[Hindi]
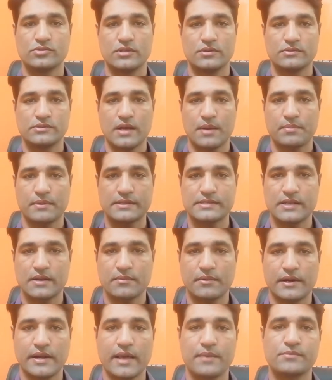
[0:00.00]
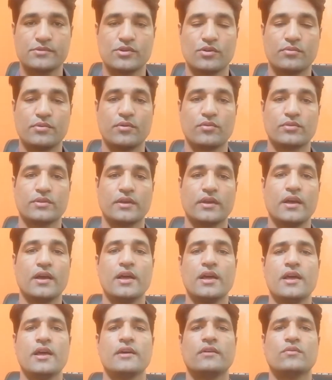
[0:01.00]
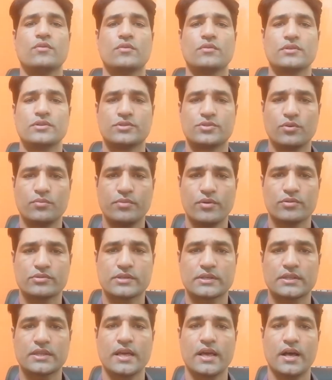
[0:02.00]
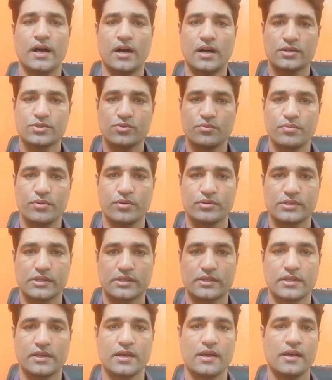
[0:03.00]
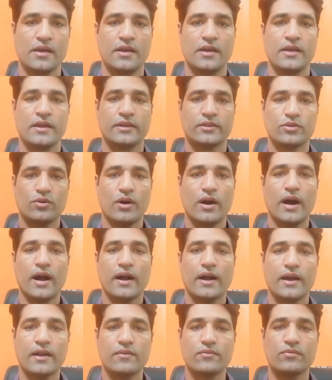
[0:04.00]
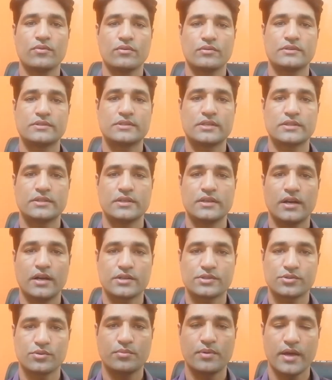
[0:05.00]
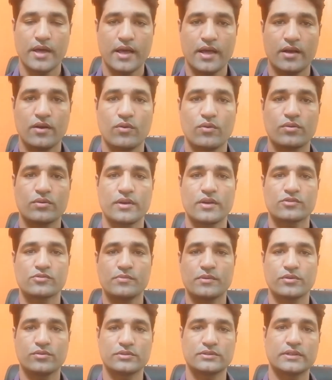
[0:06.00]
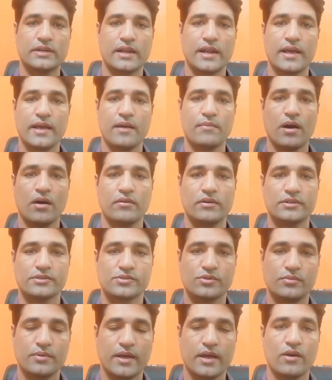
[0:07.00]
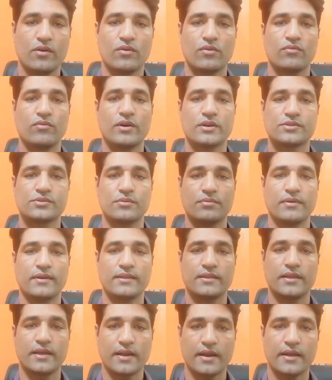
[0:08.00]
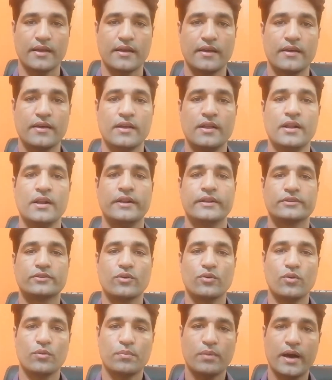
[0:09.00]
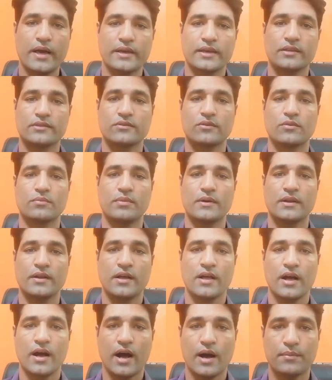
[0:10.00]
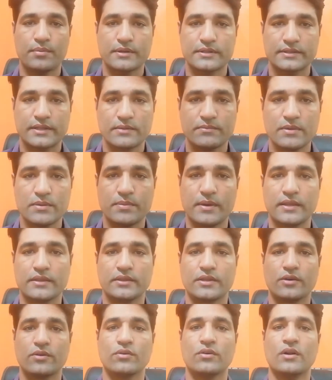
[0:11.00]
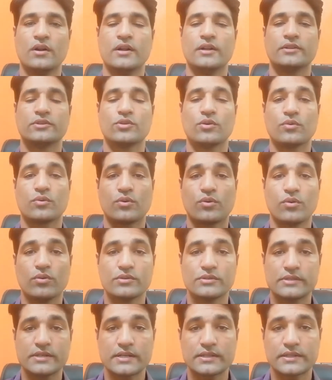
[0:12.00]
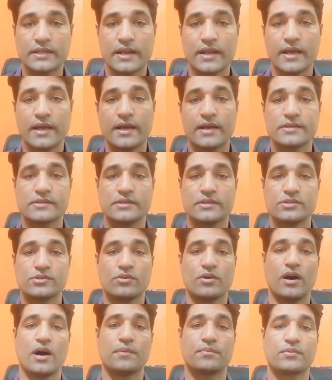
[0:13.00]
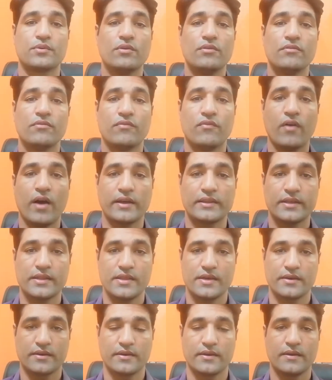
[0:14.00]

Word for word: आपके जन्म के टाइम जो भी होती है वो शुभ भी हो सकती है अशुभ भी हो सकती है तो अगर वो स्थिति अशुभ है और उसमें कुछ ग्रह या भाव अशुभ है और वो अशुभ फल दे रहे हैं तो उपाय के तौर पर आप रतन भी पहनते हो तो कौन से रतन है ऐसे जो आपको फ़ायदा देंगे